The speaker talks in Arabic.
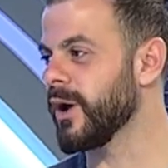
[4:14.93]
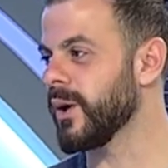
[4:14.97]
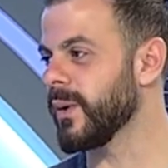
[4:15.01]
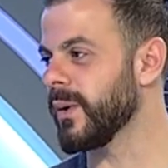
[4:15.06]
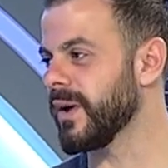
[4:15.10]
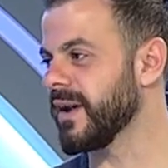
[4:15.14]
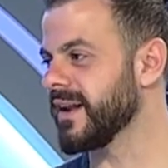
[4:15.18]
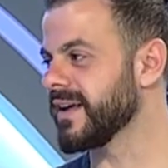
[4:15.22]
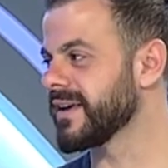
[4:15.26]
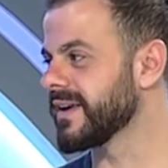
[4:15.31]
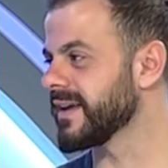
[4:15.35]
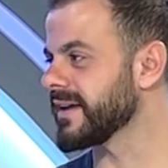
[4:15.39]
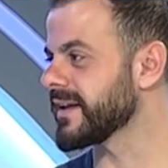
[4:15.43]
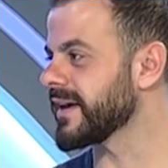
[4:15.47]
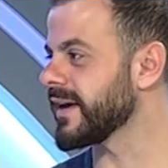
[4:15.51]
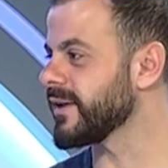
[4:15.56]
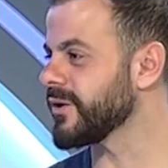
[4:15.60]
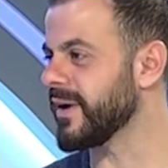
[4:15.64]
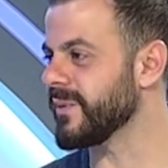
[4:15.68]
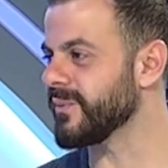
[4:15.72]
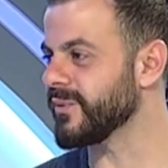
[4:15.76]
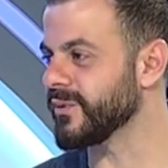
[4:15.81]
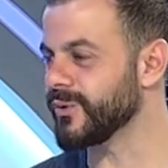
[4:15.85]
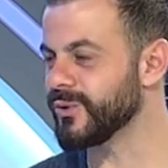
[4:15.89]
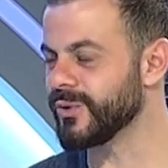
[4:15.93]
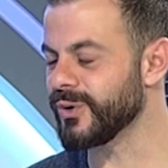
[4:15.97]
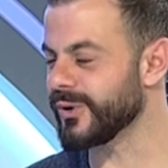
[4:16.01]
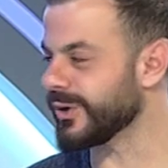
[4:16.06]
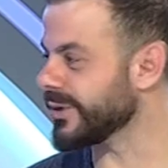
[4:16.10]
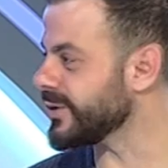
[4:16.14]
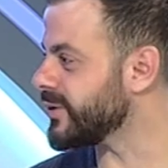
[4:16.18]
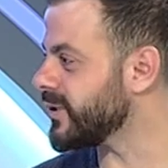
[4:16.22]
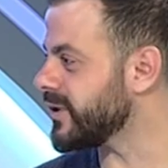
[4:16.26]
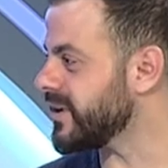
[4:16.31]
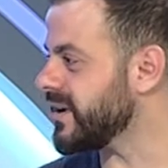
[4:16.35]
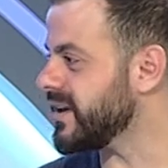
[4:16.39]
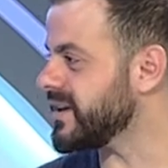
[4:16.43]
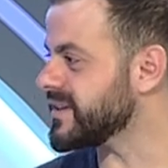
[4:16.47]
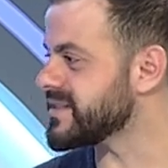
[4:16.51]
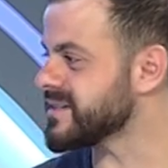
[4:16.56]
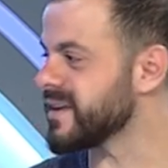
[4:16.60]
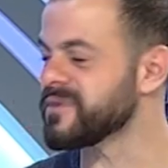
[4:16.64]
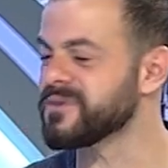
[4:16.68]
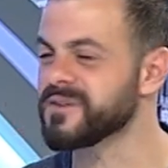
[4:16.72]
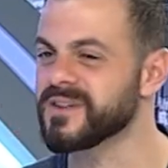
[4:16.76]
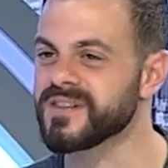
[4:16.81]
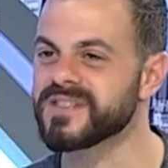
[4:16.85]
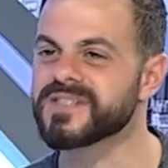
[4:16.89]
ولكن كانوا عم بيقولوا انه
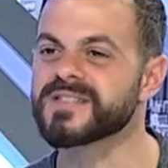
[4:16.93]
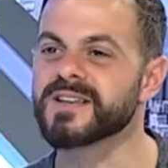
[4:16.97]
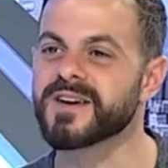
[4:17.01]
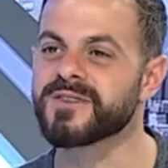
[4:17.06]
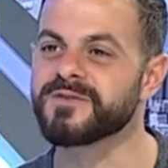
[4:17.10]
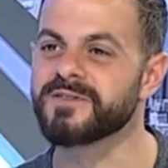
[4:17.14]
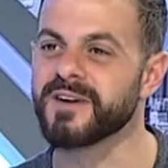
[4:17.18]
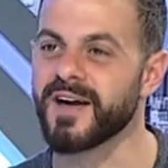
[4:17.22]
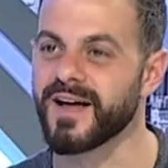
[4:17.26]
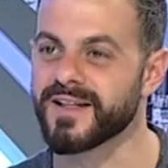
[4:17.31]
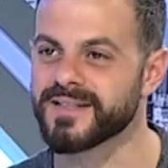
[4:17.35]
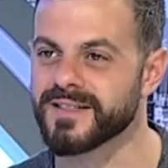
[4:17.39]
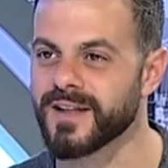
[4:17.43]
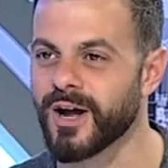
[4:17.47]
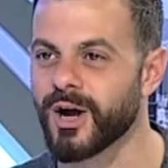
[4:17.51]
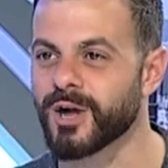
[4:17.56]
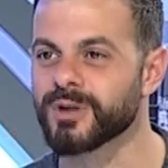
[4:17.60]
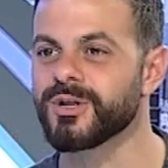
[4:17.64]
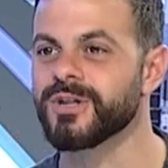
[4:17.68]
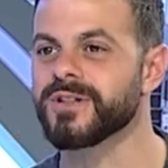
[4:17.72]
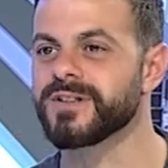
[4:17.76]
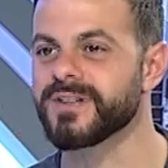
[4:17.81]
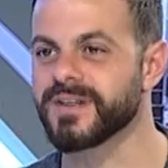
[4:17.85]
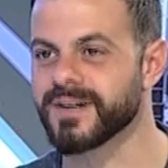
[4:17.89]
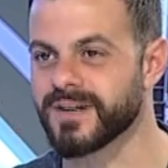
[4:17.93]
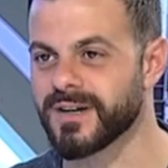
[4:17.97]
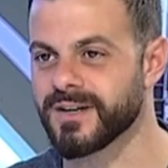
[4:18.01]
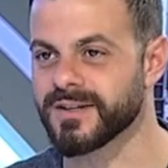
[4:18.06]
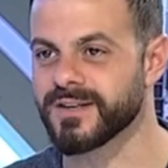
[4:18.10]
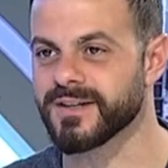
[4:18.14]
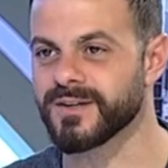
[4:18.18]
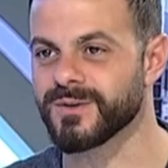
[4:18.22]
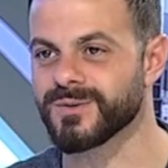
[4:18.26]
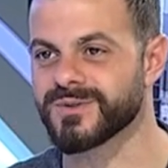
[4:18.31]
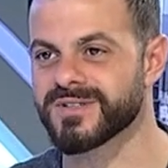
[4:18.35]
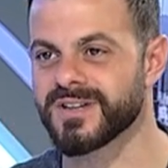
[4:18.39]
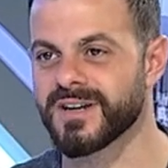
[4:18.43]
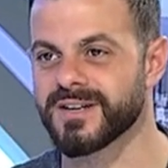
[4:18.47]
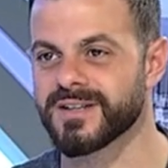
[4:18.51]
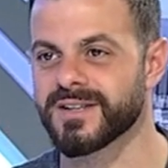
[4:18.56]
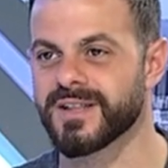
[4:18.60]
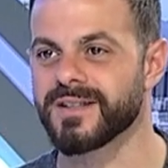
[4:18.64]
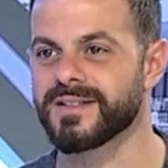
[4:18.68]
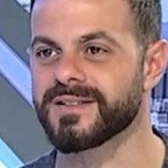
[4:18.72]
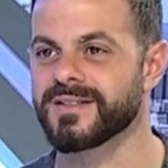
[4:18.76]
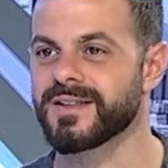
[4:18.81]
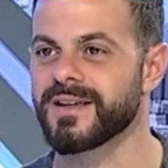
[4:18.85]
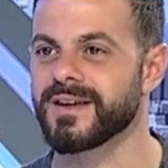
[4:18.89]
السفينه صار في عندها عطل تقني
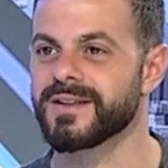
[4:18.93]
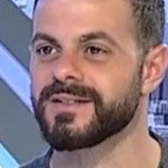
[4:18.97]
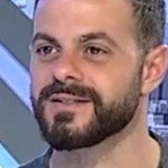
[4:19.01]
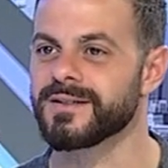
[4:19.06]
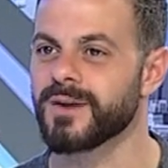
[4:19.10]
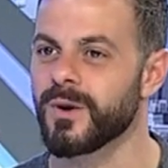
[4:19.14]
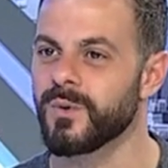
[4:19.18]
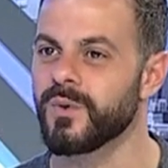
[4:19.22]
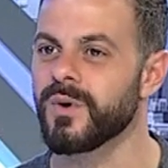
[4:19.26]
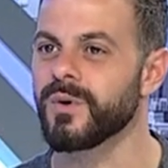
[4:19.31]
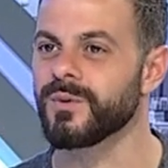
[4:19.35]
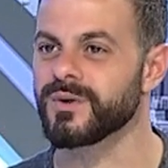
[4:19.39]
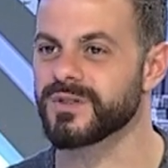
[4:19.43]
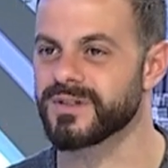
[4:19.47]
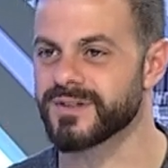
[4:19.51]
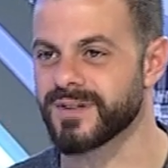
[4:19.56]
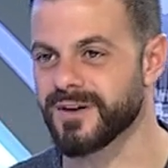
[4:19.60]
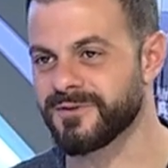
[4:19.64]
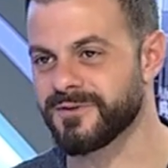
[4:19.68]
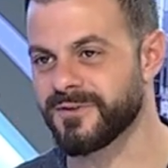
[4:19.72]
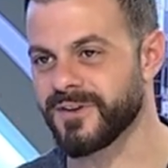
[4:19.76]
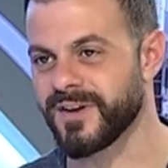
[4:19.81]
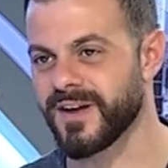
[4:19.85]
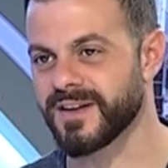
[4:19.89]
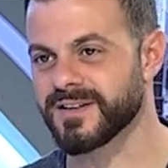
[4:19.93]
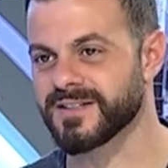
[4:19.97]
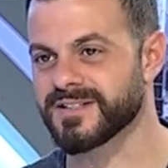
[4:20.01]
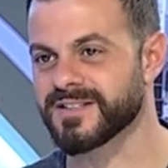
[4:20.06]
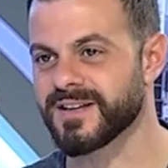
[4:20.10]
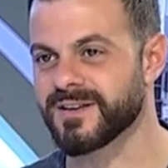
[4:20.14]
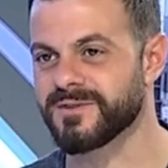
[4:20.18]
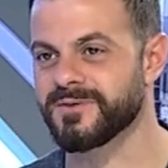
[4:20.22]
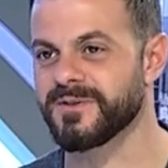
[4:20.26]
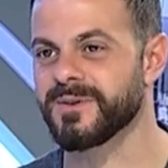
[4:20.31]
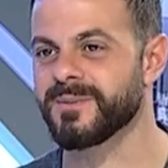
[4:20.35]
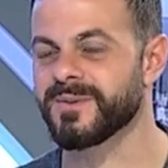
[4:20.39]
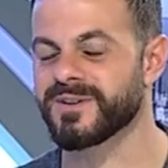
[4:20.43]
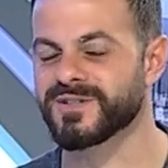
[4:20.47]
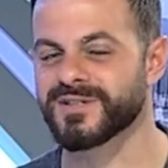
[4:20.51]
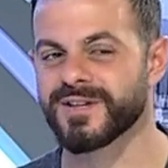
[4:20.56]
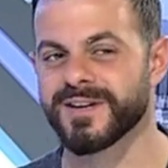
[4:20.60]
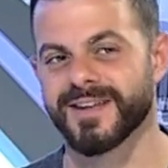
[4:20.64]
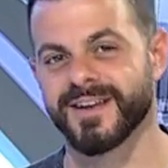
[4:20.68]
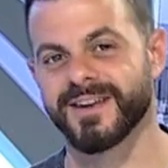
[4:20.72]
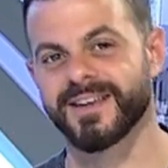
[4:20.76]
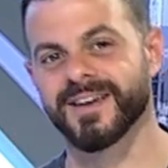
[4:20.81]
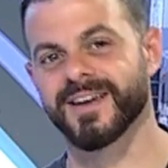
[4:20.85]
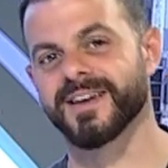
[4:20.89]
وصارت تضوي وتطفي يعني صار في
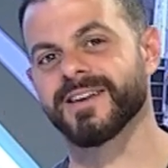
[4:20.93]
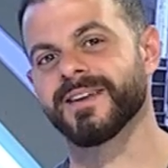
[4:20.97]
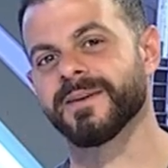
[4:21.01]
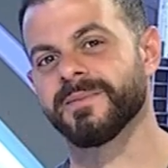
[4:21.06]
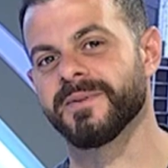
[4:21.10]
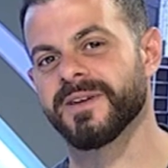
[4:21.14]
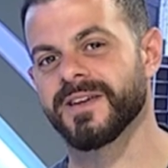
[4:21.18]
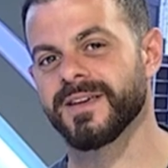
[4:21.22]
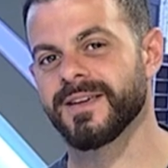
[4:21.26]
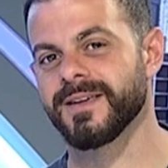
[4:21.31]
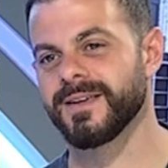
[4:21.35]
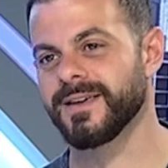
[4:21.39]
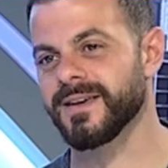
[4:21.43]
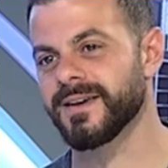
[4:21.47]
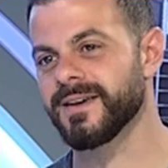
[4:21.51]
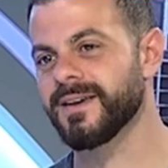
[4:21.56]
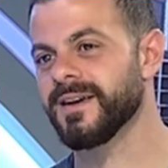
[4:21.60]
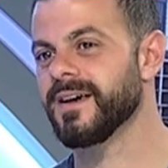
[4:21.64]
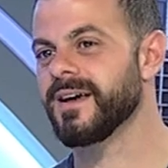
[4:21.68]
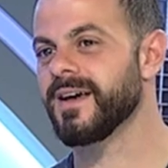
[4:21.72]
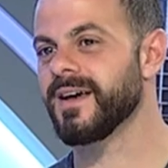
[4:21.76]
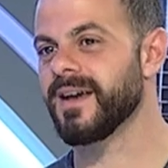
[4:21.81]
مشاكل كهربائيه